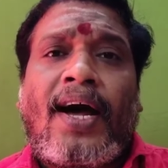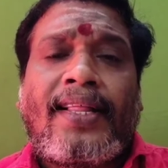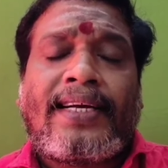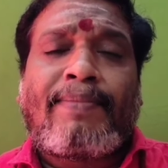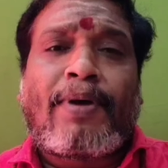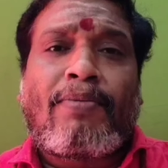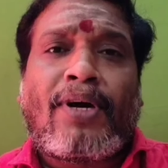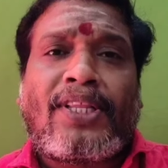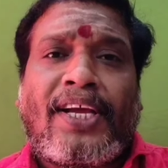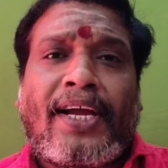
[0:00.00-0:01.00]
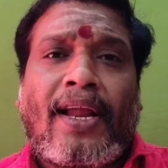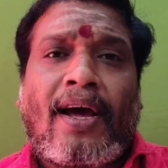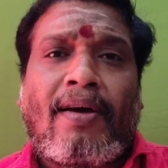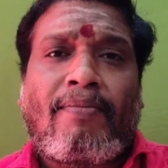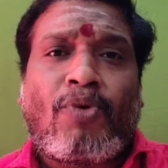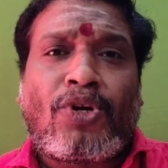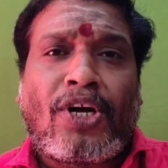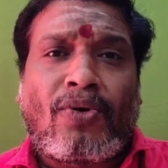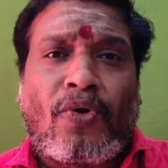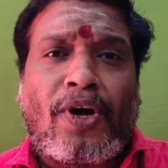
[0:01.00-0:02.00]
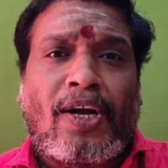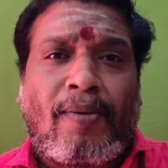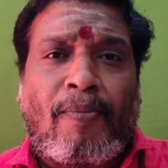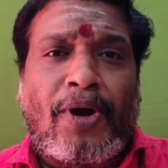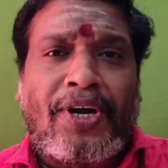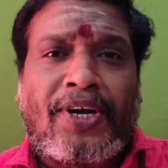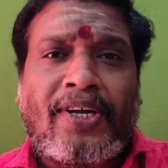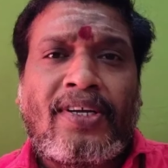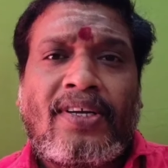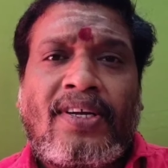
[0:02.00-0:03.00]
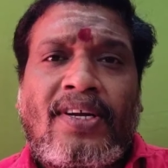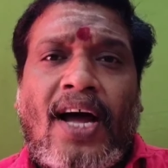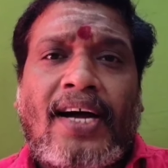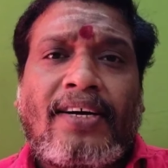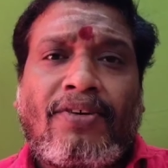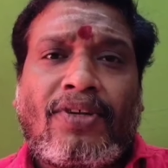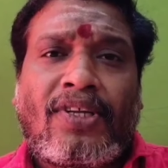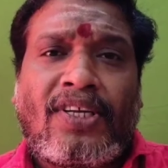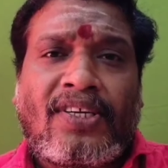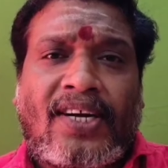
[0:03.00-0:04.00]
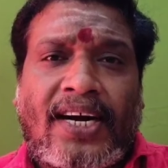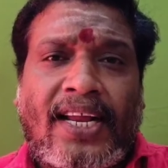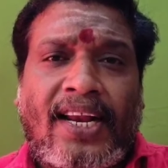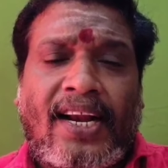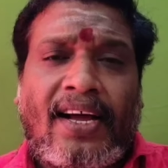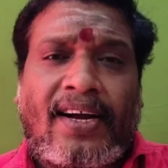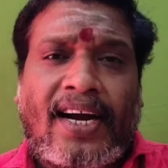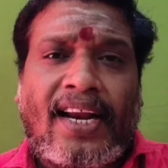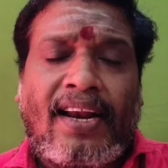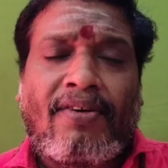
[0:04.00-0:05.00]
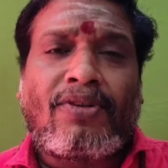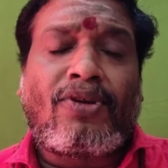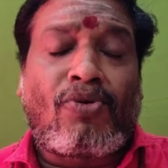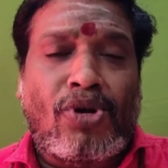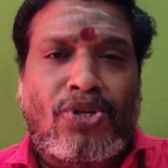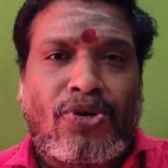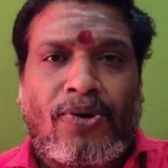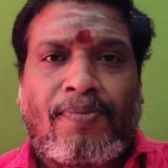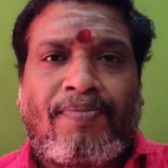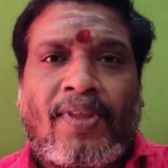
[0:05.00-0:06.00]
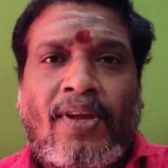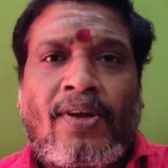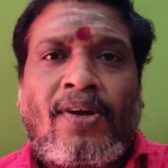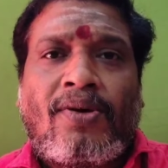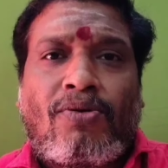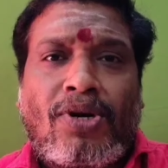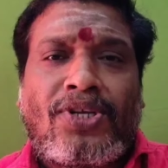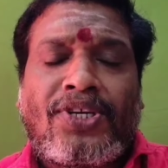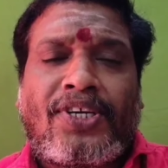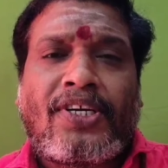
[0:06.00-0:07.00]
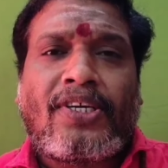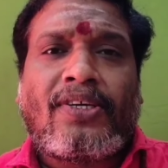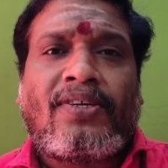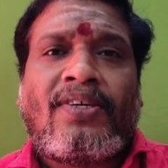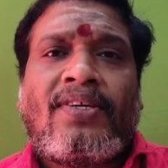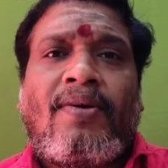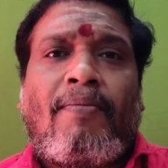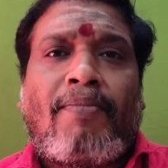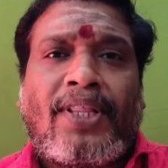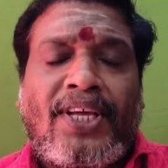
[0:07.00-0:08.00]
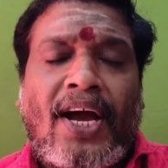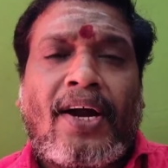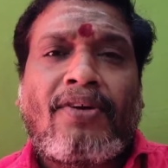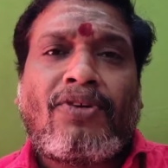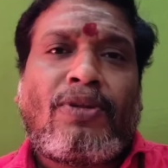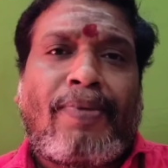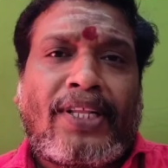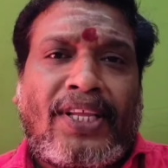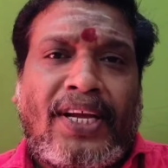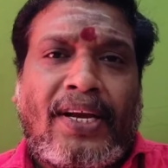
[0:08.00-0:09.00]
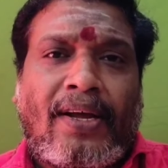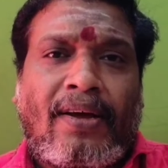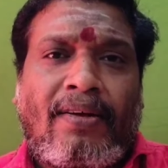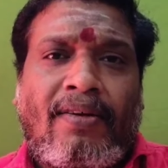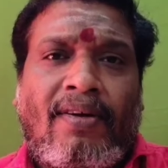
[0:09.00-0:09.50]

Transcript: அதுக்கப்புறம் பார்த்திங்கன்னா முருகன் கோவிலுக்கு போயிட்டு அங்கே வந்து கடலை கடலில் வந்து குளிச்சிடணும் குளிச்சுட்டு மத்தியானம் வந்து பார்த்திங்கன்னா